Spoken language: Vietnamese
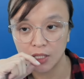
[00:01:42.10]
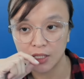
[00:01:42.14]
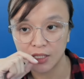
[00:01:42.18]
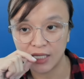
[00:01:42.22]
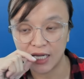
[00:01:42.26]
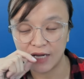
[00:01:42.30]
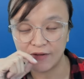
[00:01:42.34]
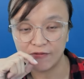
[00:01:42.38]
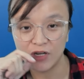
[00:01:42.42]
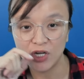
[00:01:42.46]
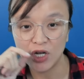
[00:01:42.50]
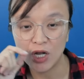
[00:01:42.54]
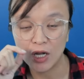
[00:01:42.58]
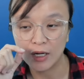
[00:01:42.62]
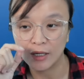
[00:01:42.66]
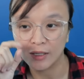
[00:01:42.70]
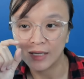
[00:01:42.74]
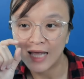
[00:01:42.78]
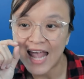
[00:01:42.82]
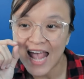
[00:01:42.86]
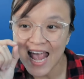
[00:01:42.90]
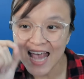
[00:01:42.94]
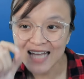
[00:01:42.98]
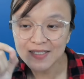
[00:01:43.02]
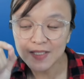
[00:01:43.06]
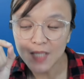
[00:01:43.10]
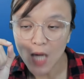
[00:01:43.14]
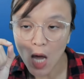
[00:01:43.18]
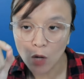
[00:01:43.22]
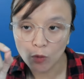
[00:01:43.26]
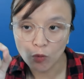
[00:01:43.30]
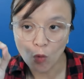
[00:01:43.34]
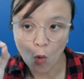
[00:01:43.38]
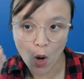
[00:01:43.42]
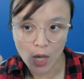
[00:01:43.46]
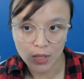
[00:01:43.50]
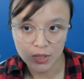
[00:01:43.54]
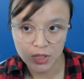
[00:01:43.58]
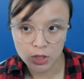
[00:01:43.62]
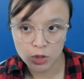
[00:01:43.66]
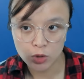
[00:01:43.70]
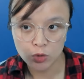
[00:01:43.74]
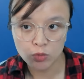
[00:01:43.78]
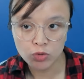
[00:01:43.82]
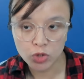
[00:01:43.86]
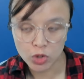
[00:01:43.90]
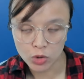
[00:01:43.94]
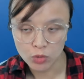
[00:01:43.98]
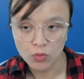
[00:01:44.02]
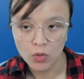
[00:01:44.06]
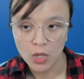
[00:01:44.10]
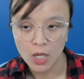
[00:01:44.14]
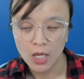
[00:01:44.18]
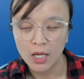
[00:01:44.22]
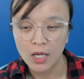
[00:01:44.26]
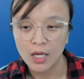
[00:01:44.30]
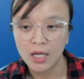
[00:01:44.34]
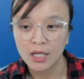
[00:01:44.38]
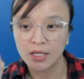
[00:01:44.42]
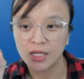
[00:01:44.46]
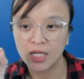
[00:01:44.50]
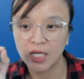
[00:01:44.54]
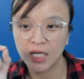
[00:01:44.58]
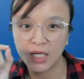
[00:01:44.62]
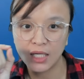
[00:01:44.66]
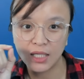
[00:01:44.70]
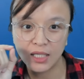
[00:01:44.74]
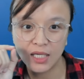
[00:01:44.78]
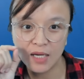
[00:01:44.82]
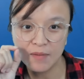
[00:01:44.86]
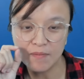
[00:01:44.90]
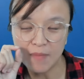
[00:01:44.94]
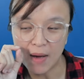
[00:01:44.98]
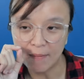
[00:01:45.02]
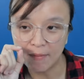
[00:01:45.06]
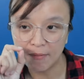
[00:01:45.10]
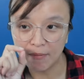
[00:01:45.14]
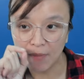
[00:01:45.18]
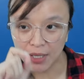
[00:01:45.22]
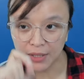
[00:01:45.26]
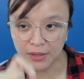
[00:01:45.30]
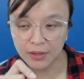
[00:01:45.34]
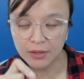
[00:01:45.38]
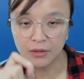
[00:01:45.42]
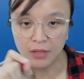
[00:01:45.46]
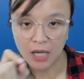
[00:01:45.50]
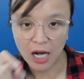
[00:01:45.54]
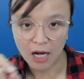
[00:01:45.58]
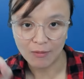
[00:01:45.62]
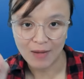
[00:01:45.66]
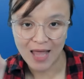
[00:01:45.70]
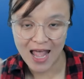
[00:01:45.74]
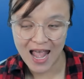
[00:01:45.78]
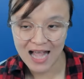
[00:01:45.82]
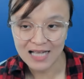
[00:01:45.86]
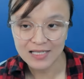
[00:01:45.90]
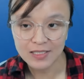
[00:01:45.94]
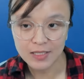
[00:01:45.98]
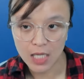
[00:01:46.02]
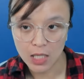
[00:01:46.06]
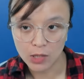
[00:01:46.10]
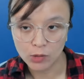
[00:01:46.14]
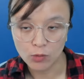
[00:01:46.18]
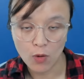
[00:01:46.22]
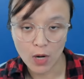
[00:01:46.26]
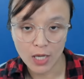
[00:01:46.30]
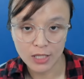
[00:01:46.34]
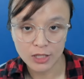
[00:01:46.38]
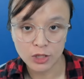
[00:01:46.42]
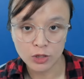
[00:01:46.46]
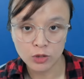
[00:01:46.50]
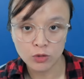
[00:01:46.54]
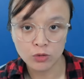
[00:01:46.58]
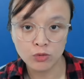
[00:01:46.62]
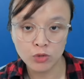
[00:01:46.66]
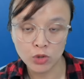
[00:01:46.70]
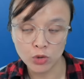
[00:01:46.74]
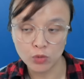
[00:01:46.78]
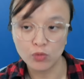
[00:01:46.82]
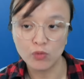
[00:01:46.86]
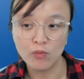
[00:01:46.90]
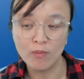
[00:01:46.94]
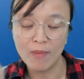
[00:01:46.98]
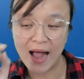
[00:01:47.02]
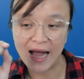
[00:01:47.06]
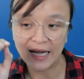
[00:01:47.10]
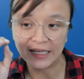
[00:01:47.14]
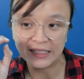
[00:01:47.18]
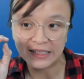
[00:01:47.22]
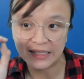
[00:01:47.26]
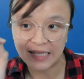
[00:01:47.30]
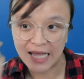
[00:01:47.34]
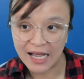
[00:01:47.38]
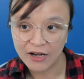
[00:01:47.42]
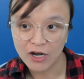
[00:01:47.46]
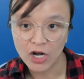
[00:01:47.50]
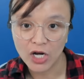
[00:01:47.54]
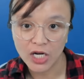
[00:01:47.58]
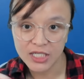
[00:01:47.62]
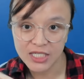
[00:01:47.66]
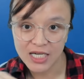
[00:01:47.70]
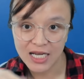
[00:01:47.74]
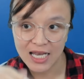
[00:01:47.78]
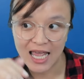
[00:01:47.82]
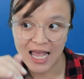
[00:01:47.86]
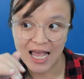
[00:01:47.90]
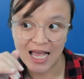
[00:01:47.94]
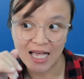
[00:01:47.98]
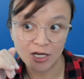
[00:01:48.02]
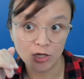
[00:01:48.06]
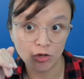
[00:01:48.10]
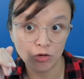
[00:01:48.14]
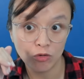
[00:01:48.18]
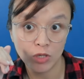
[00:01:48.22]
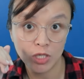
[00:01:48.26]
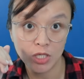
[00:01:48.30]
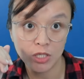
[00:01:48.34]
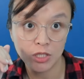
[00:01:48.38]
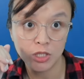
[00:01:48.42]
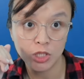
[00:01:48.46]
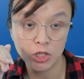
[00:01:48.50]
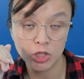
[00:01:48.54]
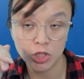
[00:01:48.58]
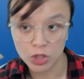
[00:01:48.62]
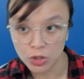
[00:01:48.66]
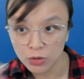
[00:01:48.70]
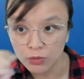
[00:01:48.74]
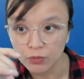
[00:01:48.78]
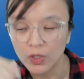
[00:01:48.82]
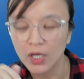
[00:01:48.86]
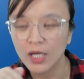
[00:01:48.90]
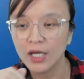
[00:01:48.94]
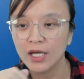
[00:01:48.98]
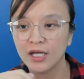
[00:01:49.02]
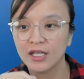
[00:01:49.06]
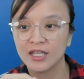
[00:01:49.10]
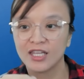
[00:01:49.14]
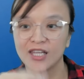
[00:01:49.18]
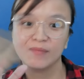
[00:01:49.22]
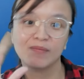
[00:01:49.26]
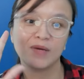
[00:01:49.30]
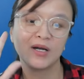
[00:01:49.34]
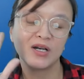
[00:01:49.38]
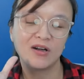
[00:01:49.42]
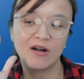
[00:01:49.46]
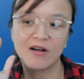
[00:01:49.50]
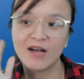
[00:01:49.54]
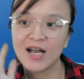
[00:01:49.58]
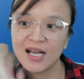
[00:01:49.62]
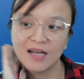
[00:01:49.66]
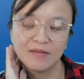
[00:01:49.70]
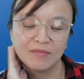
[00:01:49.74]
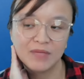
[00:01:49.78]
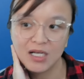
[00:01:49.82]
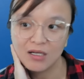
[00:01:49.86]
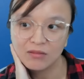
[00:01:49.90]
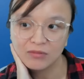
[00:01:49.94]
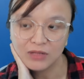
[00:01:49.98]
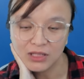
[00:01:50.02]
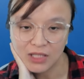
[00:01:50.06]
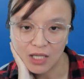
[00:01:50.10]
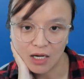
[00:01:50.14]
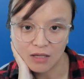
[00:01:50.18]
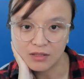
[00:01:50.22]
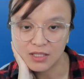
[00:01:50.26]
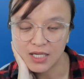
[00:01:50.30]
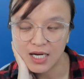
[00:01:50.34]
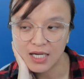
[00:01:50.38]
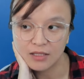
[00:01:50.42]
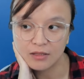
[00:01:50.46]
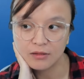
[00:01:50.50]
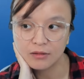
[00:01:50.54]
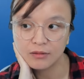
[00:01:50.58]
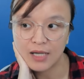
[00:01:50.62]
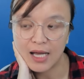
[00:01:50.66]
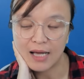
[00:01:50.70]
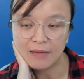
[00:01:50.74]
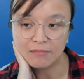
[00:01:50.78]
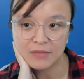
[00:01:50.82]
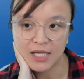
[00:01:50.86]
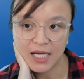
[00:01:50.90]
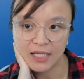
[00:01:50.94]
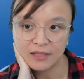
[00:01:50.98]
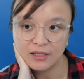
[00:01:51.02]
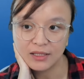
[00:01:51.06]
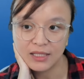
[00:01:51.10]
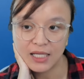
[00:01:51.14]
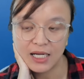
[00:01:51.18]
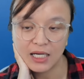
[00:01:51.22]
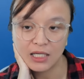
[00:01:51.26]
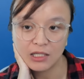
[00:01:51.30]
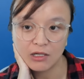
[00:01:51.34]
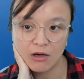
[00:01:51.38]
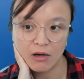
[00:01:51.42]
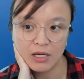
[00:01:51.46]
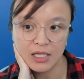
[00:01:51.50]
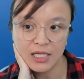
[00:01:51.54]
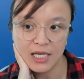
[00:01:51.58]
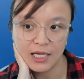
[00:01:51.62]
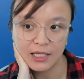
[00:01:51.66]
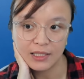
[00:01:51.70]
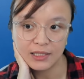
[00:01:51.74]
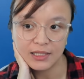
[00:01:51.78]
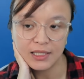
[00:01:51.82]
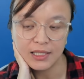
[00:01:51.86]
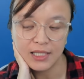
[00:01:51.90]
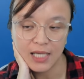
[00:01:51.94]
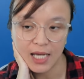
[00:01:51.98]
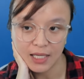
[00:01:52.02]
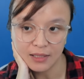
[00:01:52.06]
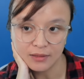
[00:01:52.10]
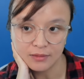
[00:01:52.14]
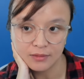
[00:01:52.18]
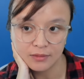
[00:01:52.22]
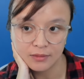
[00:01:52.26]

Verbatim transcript: thay vì là at a quarter to two thì khi mà mình được học là at at a quarter to two mà người ta nói ra là at a quarter to two thì mình rõ ràng là mình không có nhận ra được là âm thanh người ta đang nói là cái gì hết